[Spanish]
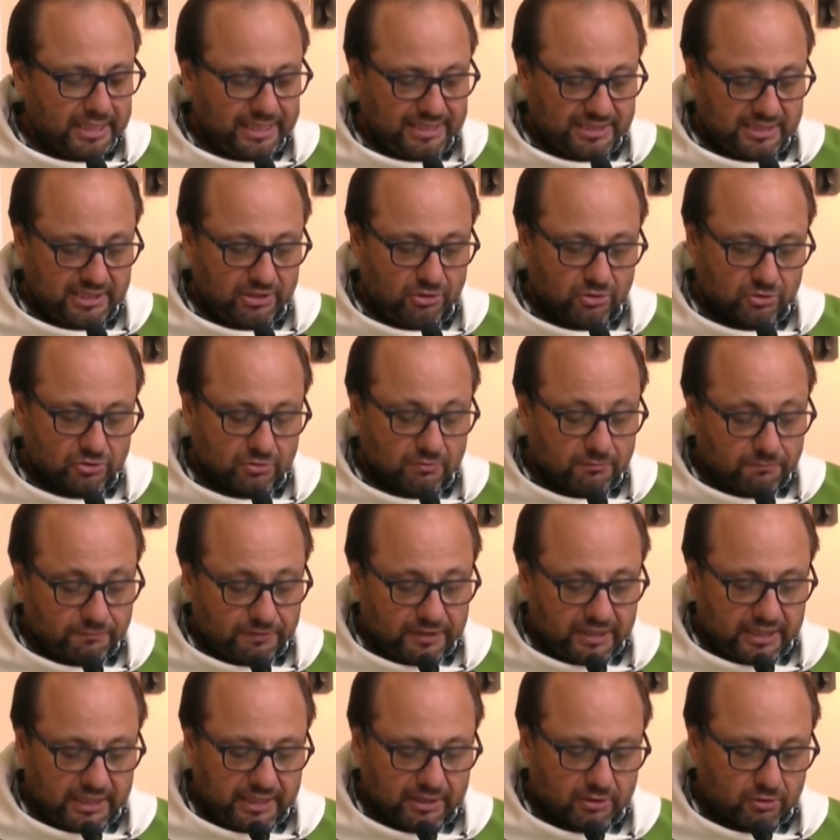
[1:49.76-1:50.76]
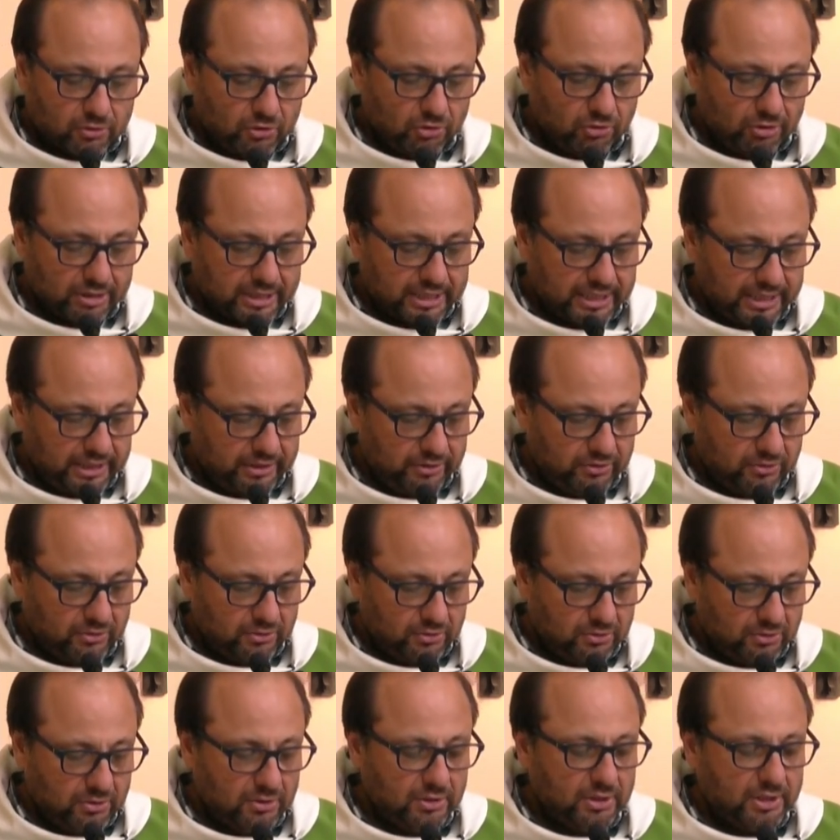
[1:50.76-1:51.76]
Y si no son fieles con lo
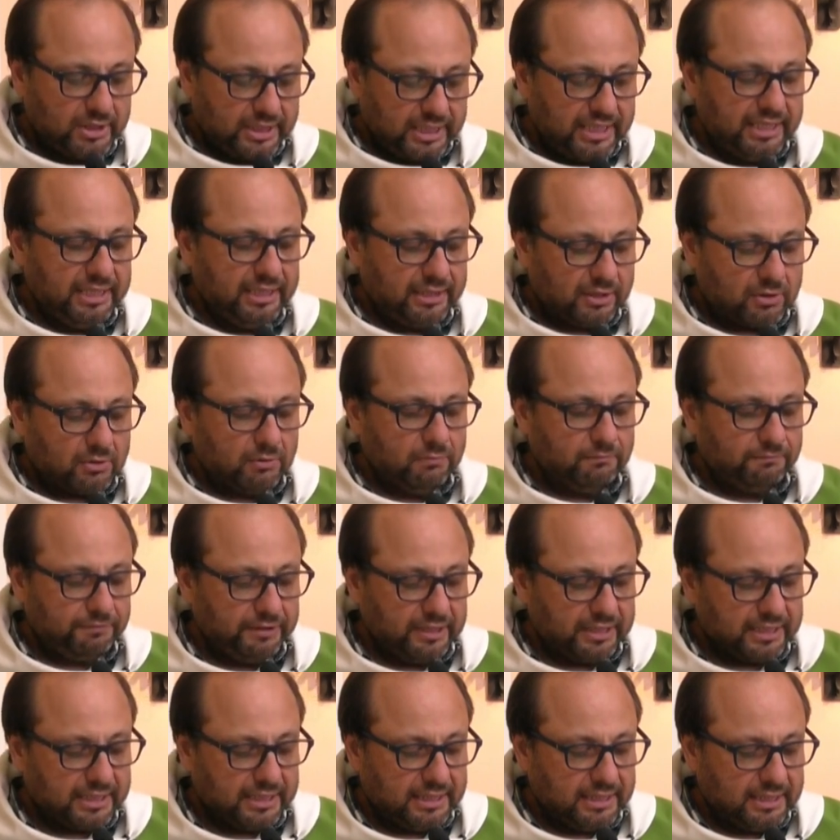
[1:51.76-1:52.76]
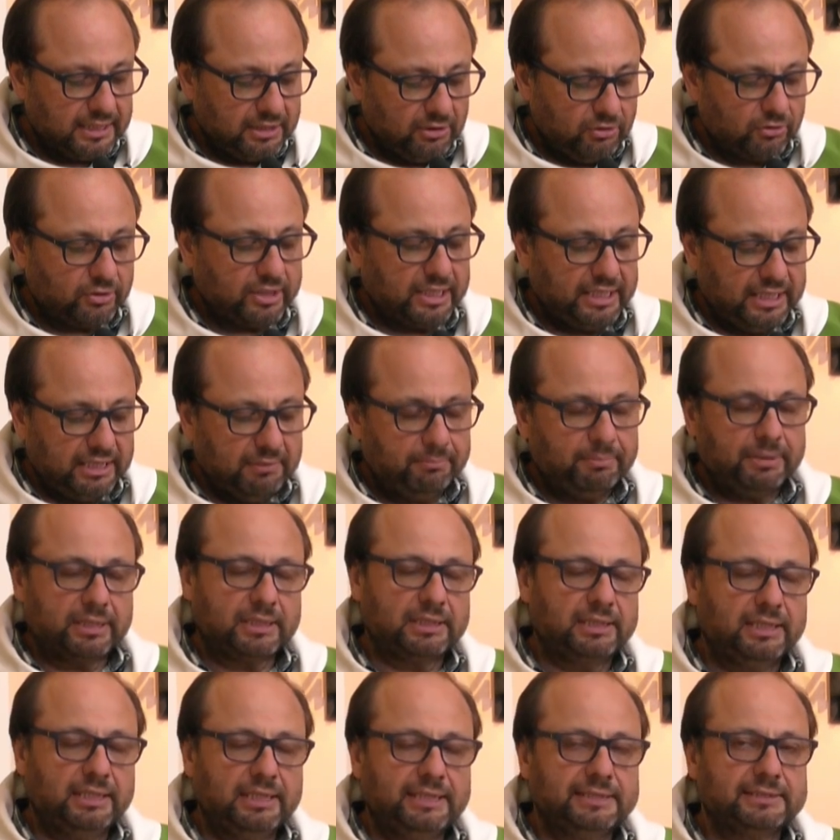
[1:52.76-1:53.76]
ajeno, ¿quién les confiará lo que les
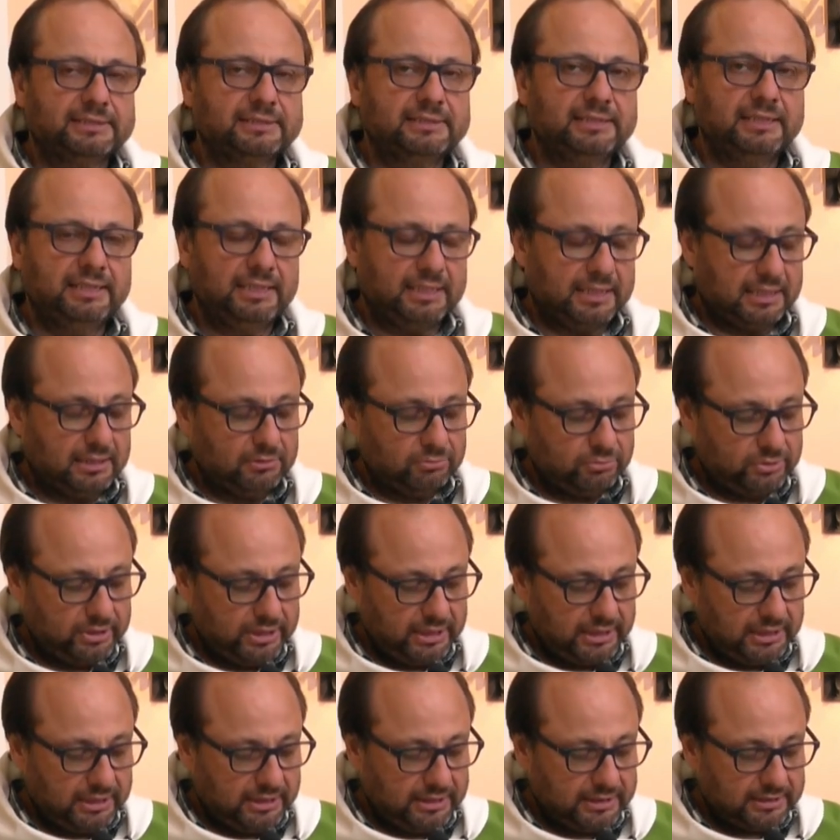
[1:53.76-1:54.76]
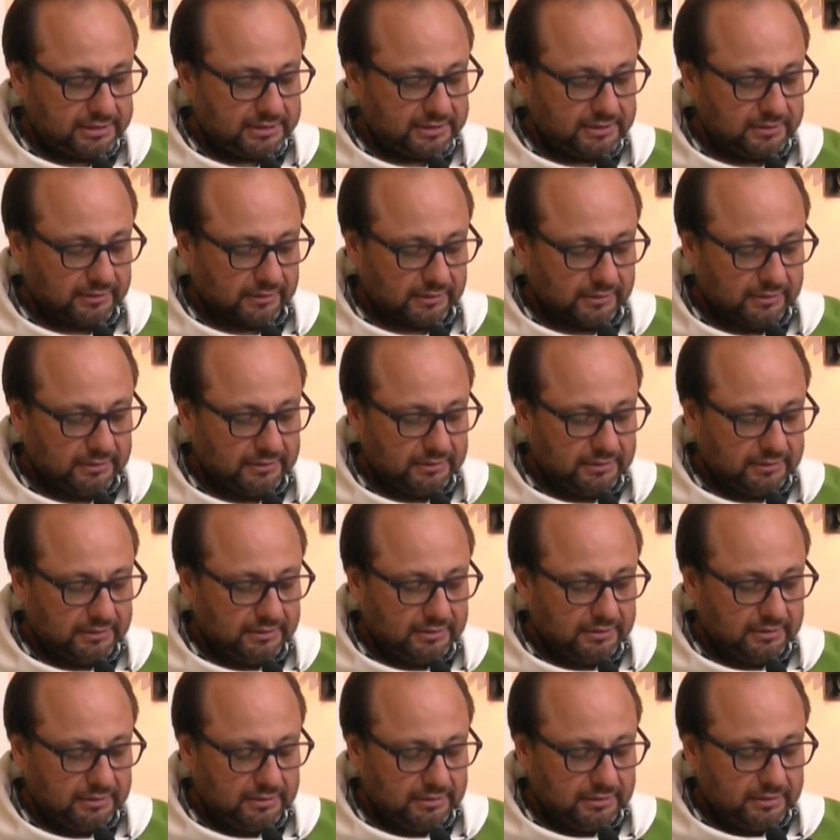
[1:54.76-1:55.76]
pertenece a ustedes?
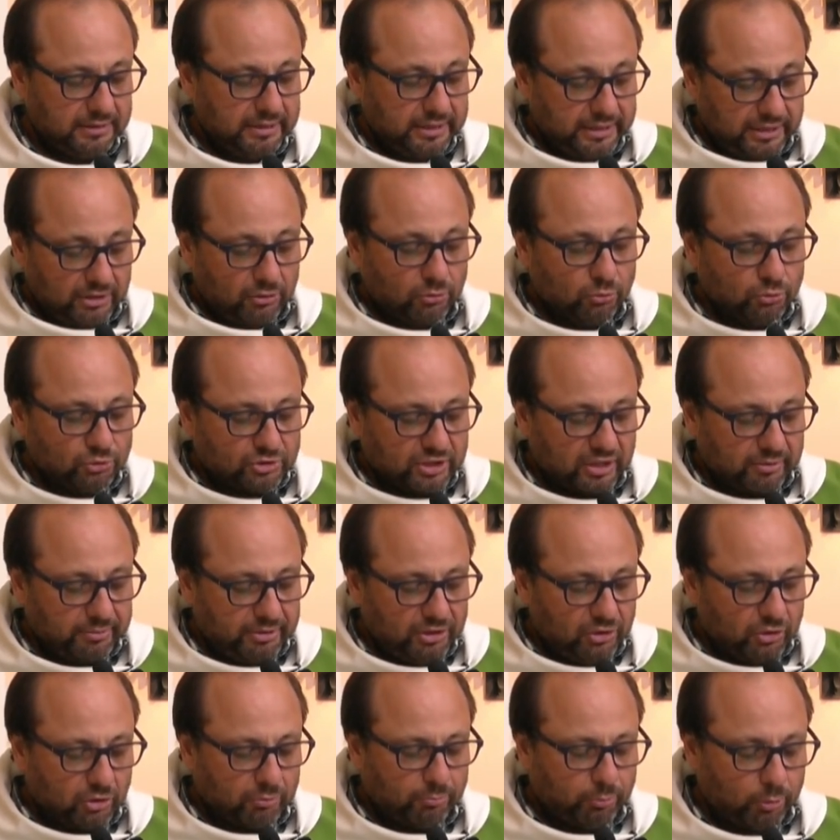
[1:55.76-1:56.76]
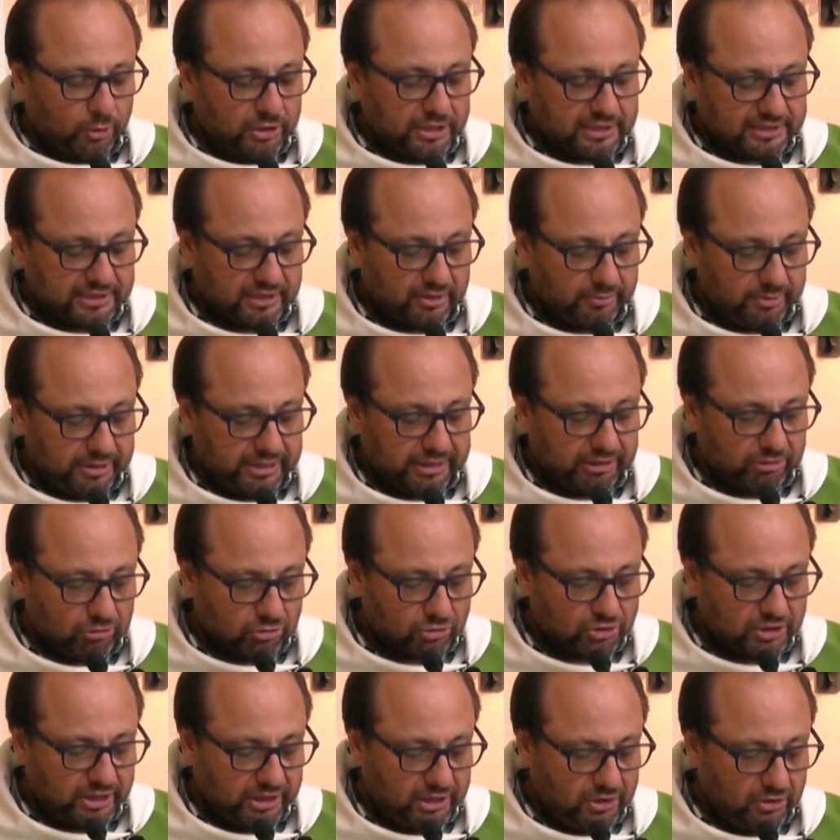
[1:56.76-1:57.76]
Ningún servidor puede servir a
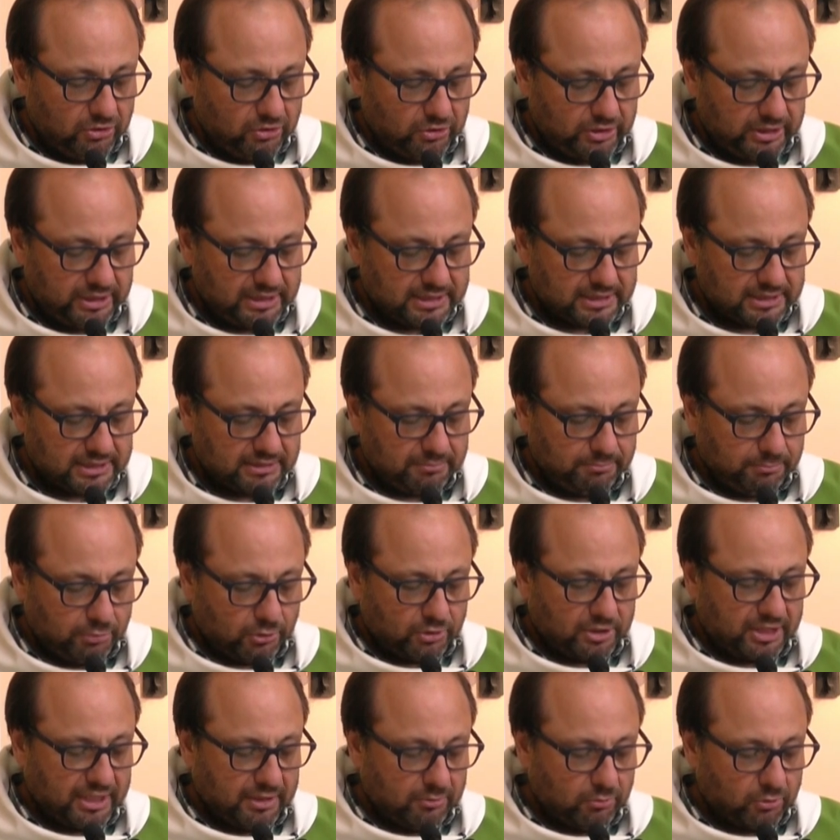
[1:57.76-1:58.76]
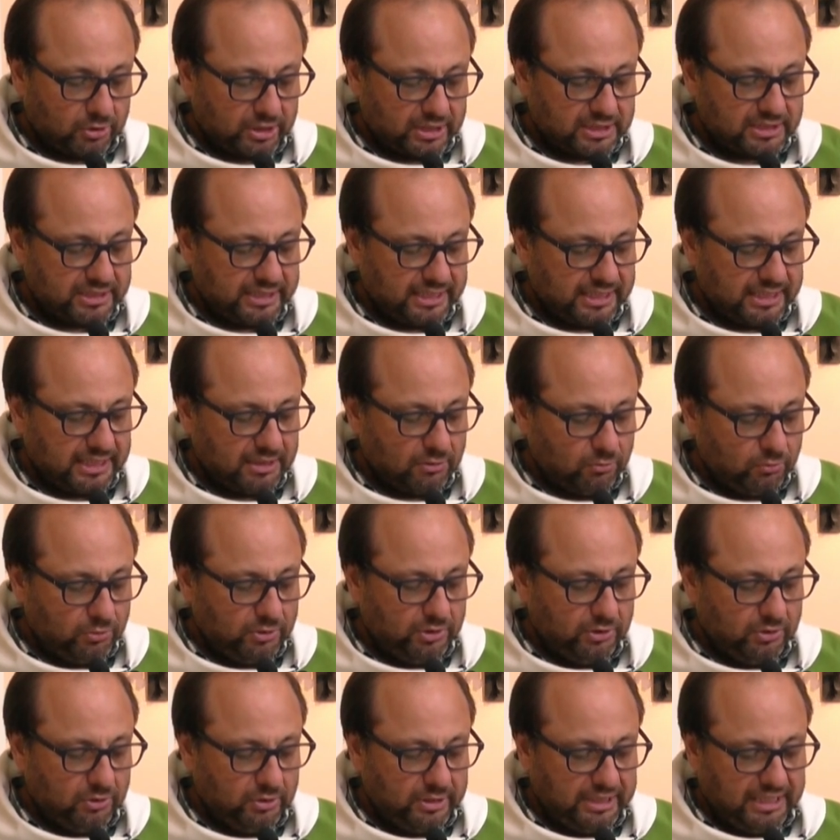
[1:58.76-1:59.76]
dos señores, porque aborrecerá a
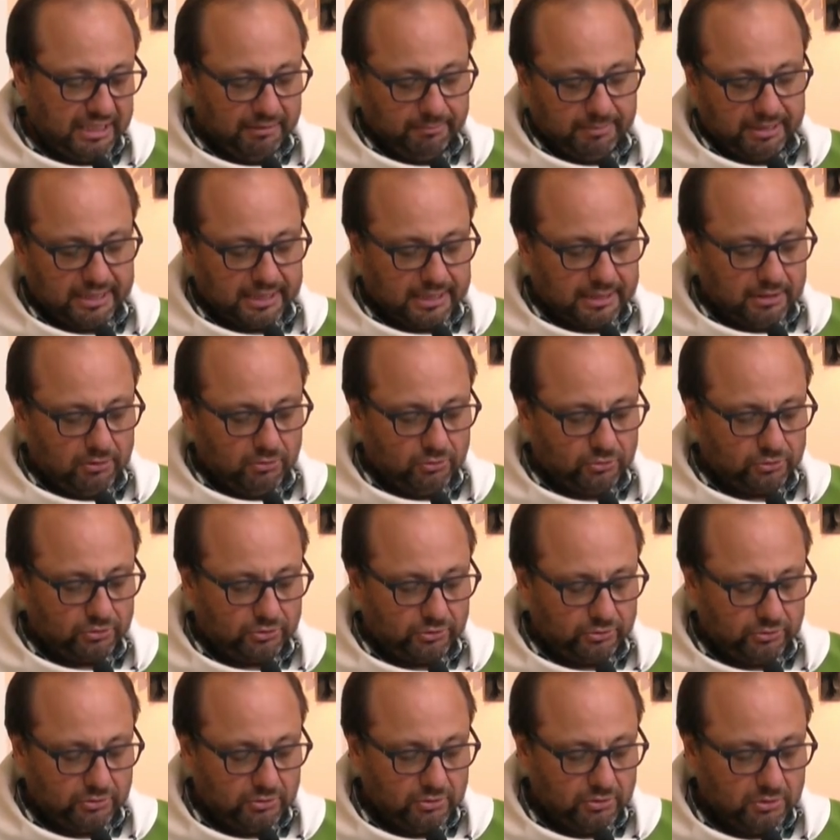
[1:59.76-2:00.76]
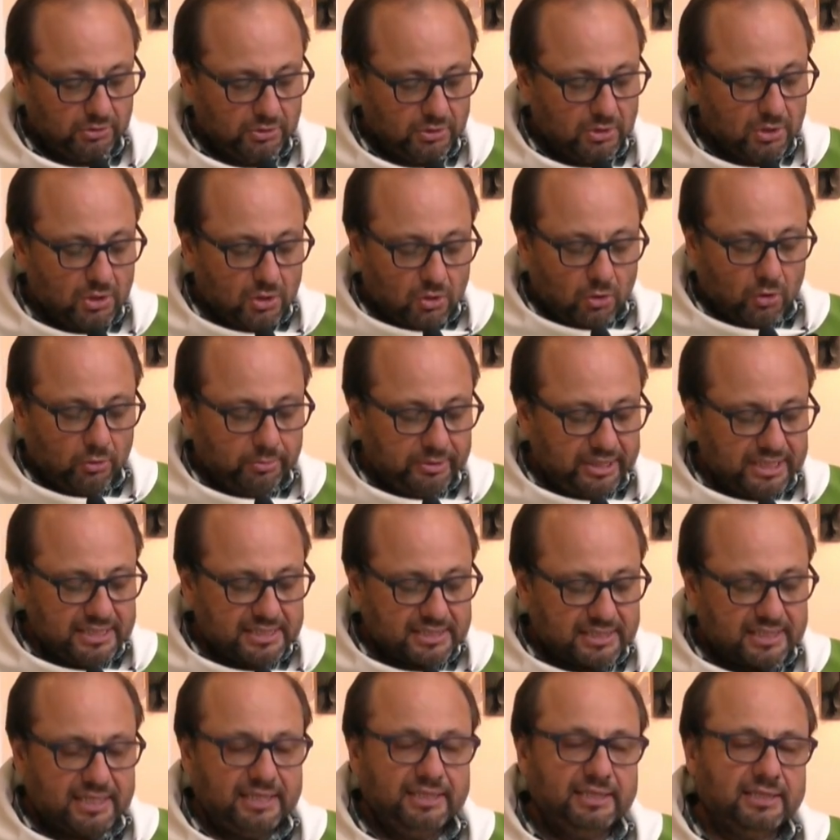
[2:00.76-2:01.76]
uno y amará al otro, o
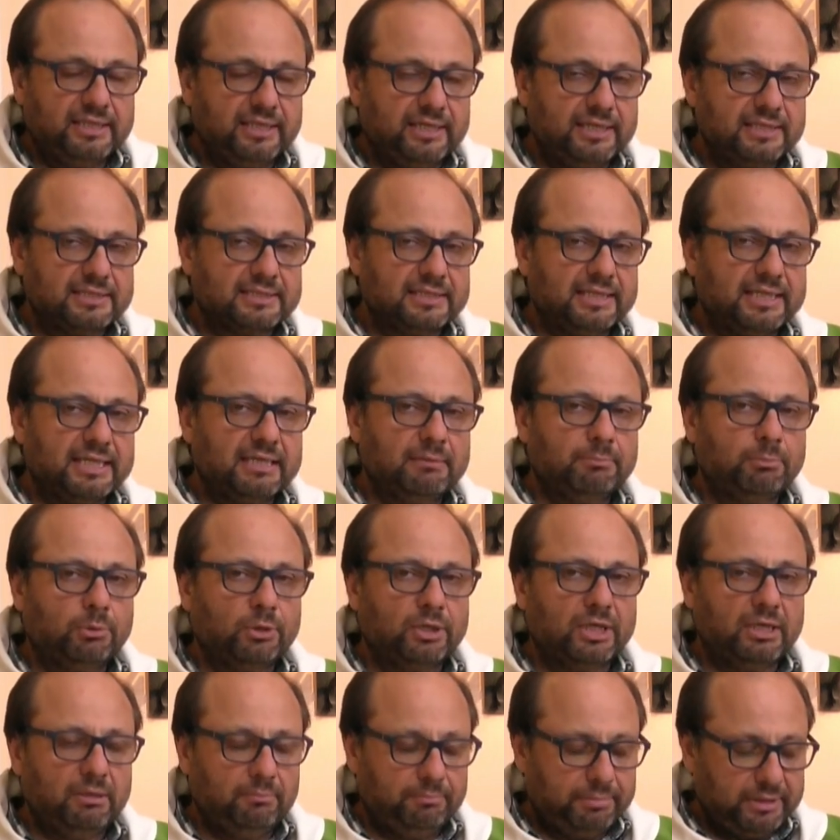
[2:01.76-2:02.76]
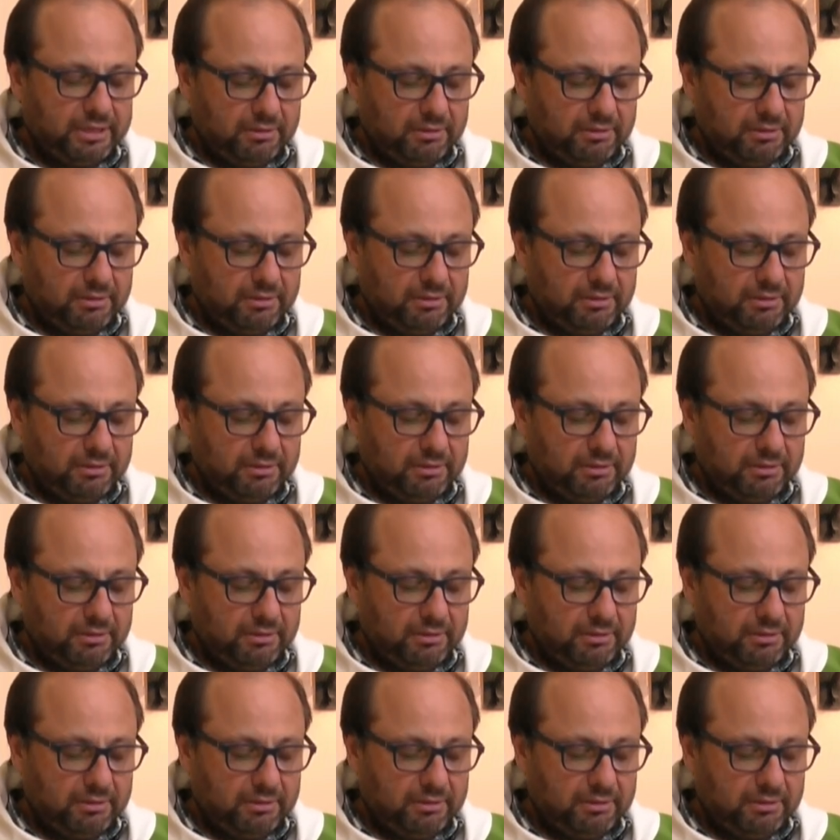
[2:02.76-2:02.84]
bien se interesará por el